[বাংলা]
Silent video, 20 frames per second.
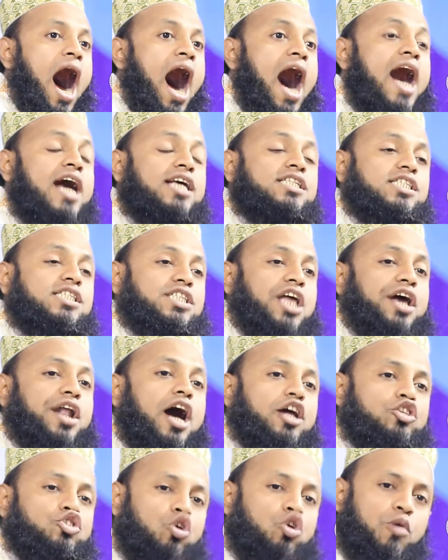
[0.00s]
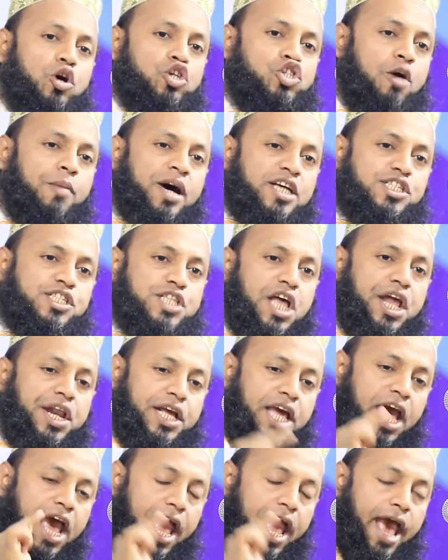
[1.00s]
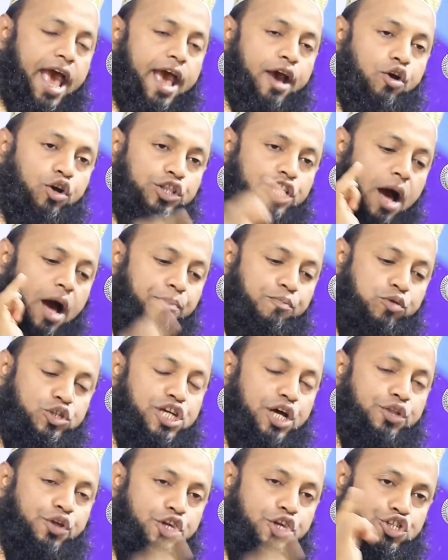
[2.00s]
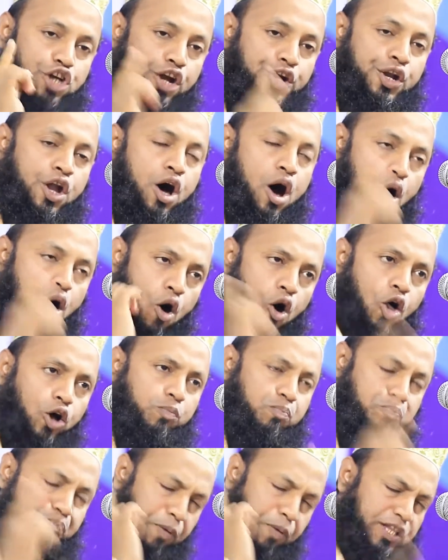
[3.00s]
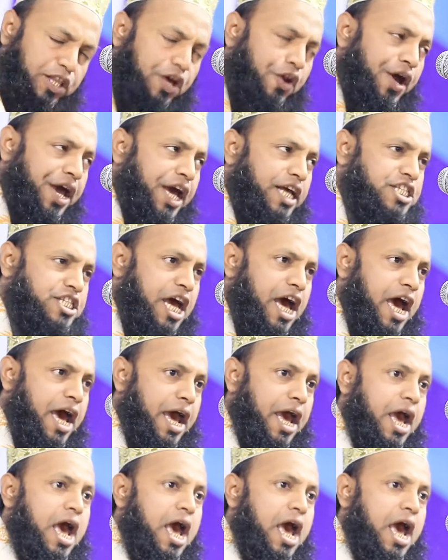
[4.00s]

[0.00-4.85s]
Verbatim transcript: আজ তারা যুব সমাজদেরকে একথা বোঝানোর জন্য ওত পেতে রয়েছে